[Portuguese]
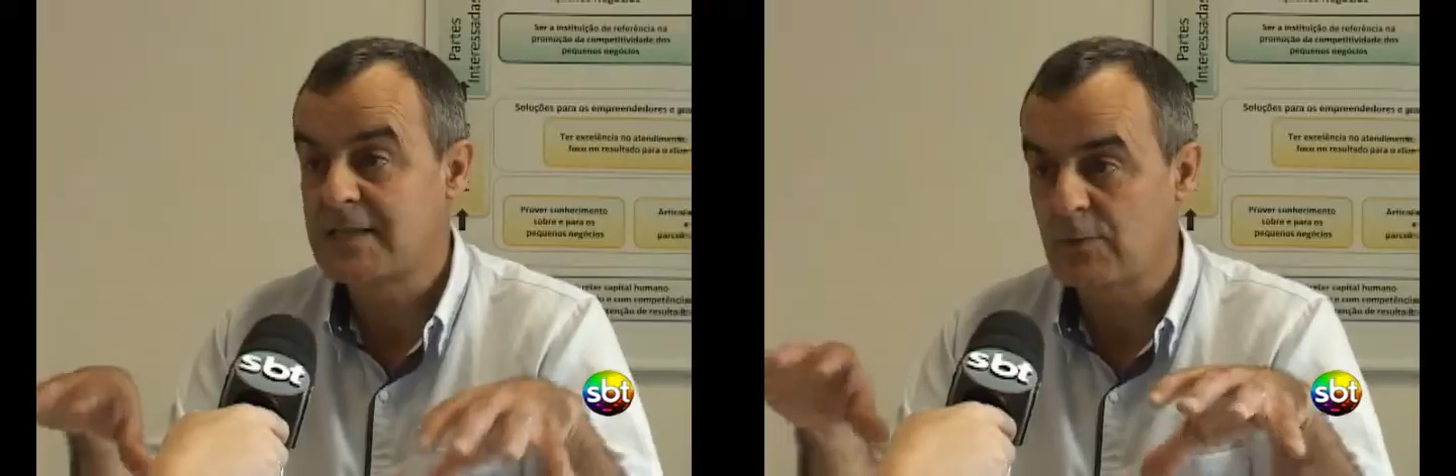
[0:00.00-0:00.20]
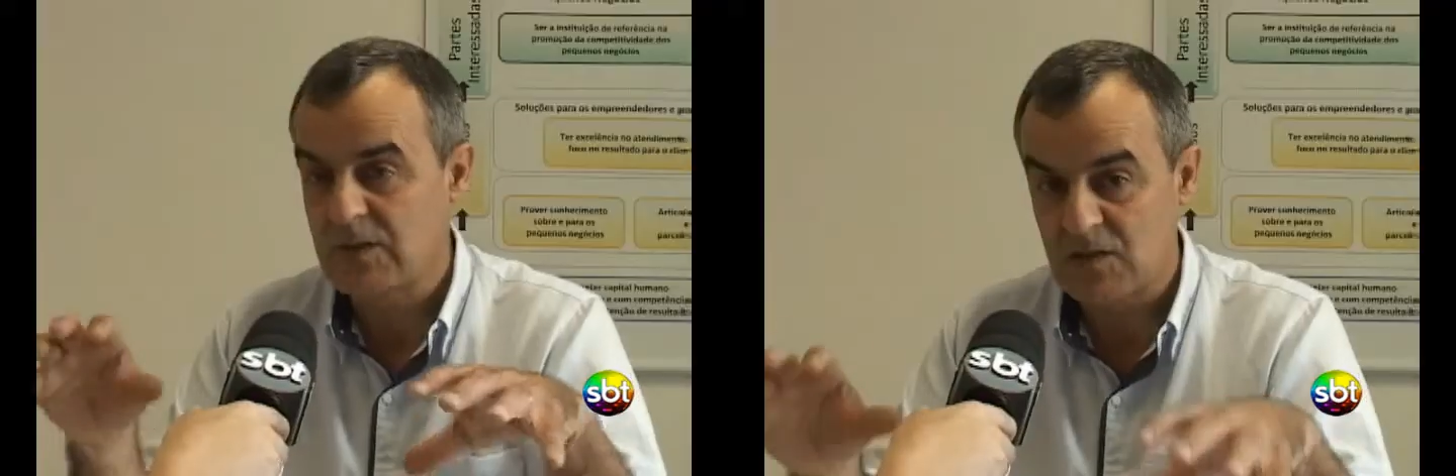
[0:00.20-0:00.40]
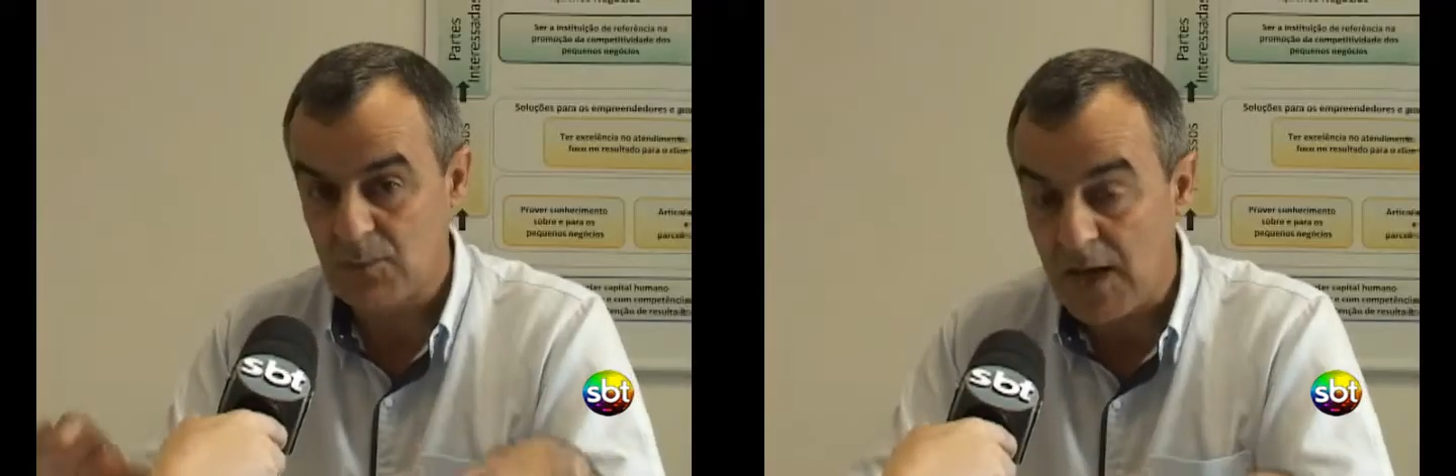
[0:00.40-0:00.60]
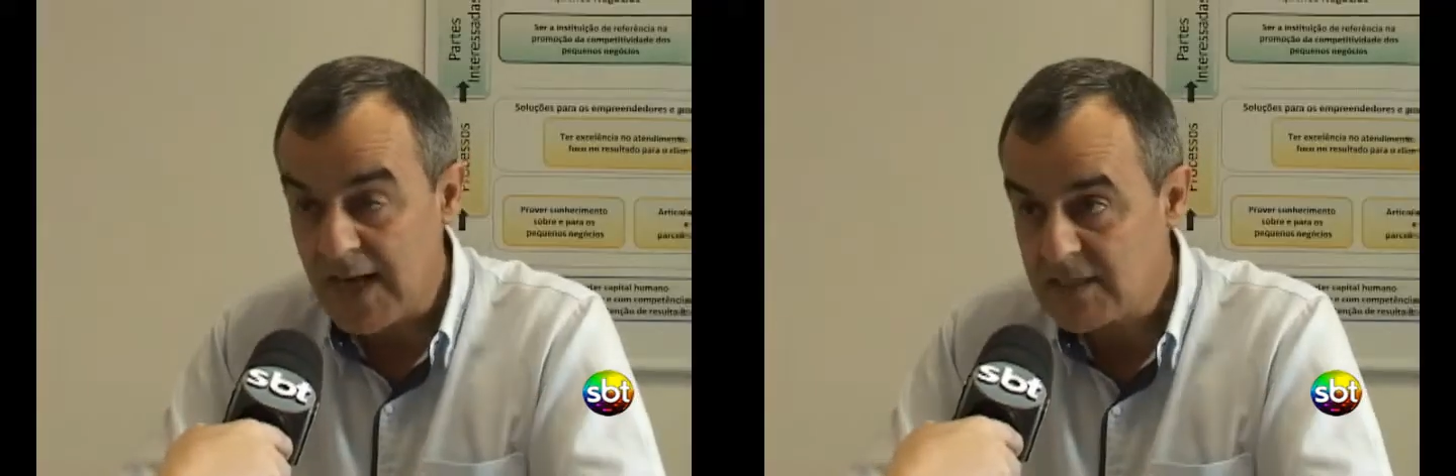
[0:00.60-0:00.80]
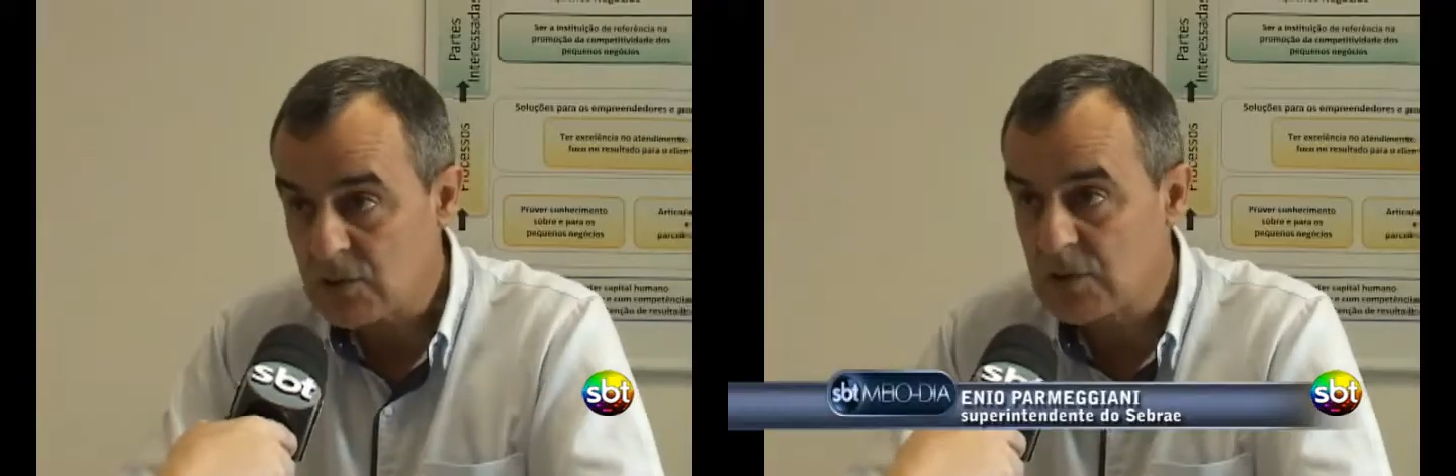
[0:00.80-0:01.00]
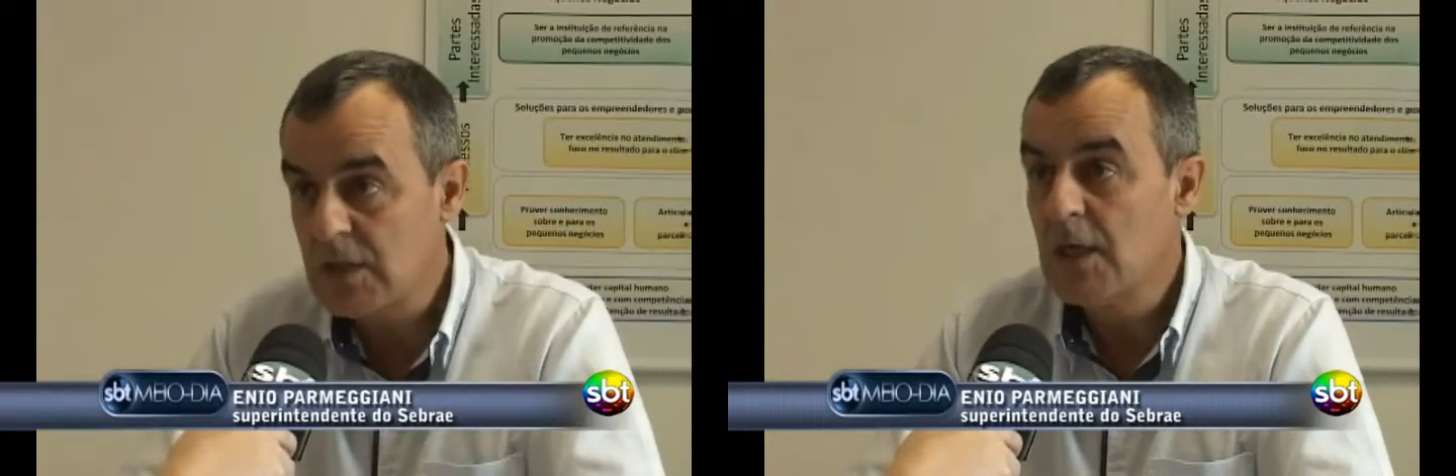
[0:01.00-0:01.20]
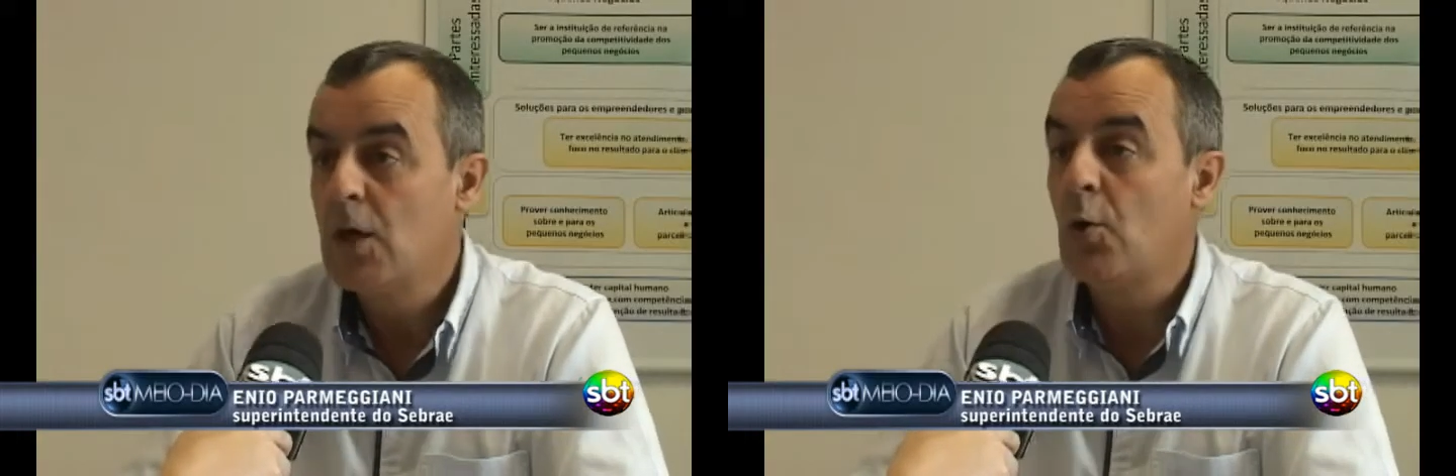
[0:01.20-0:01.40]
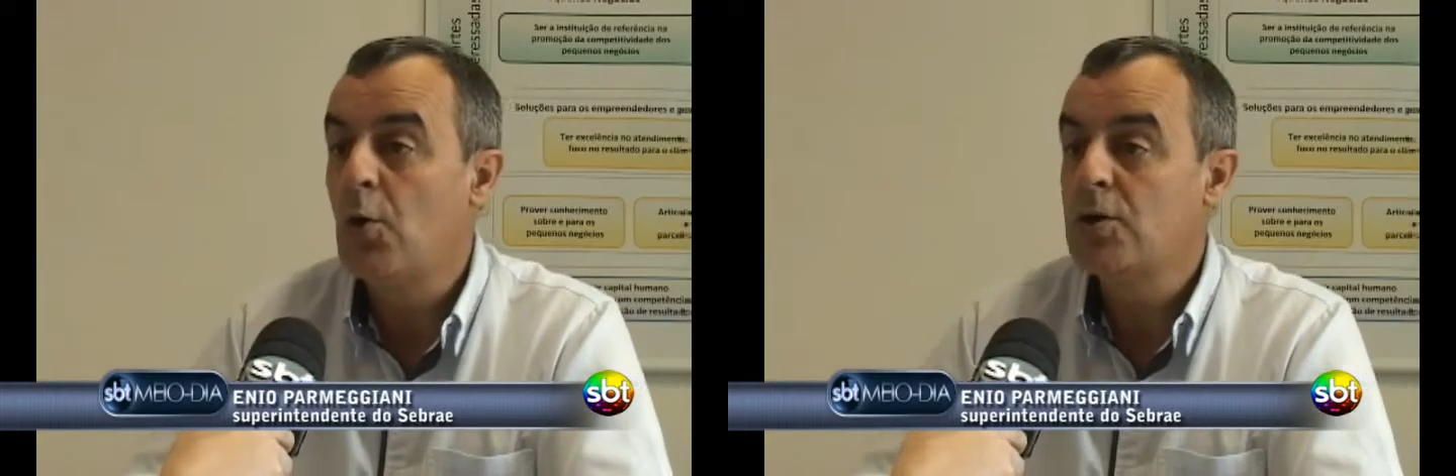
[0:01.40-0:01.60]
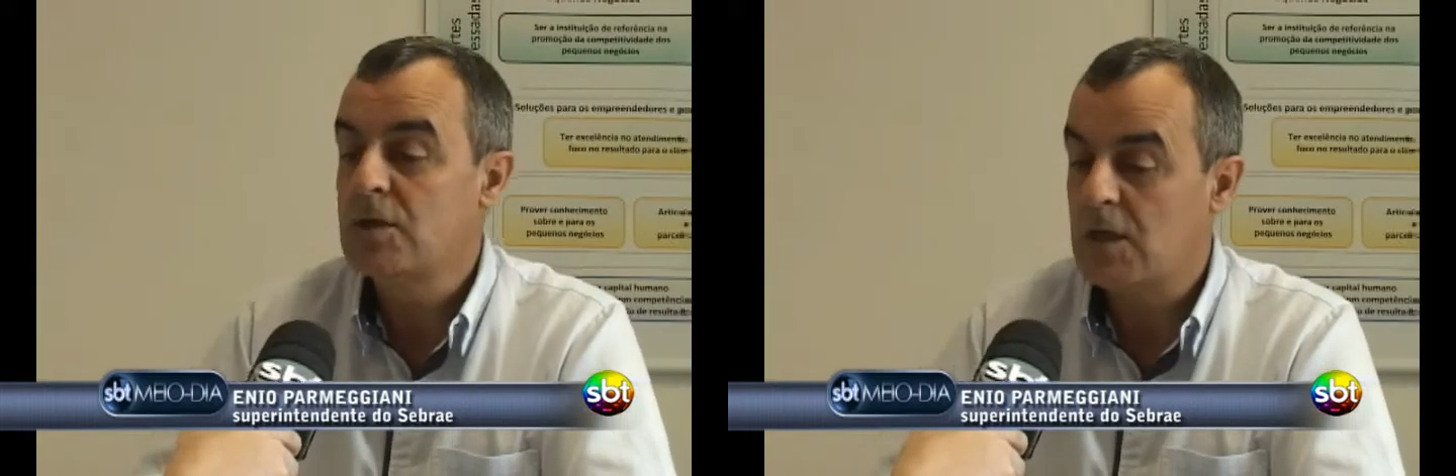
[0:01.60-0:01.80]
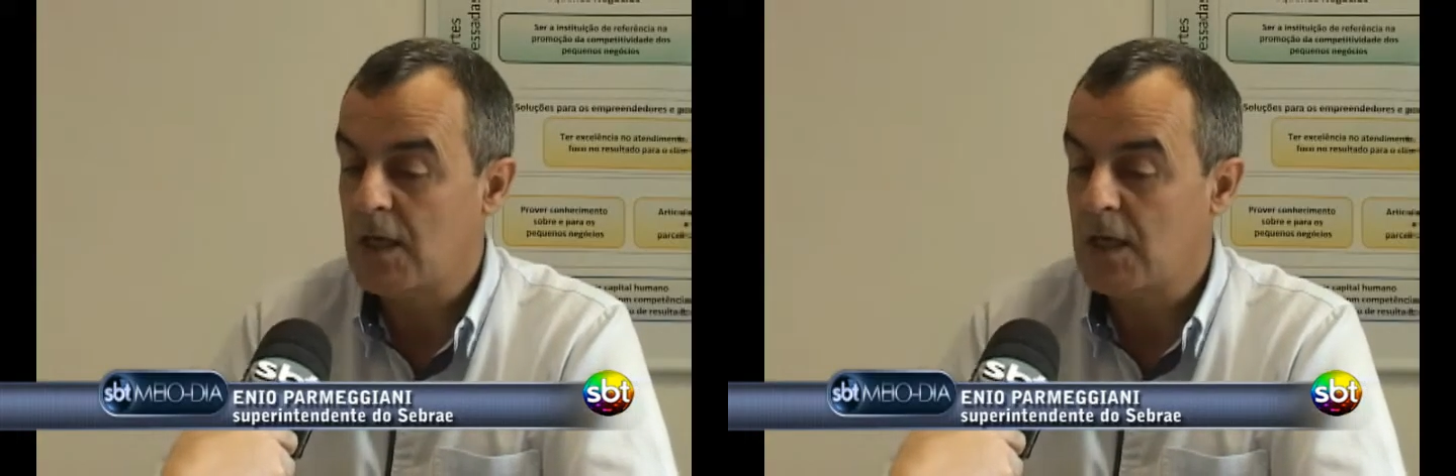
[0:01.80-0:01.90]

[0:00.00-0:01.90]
São espaços onde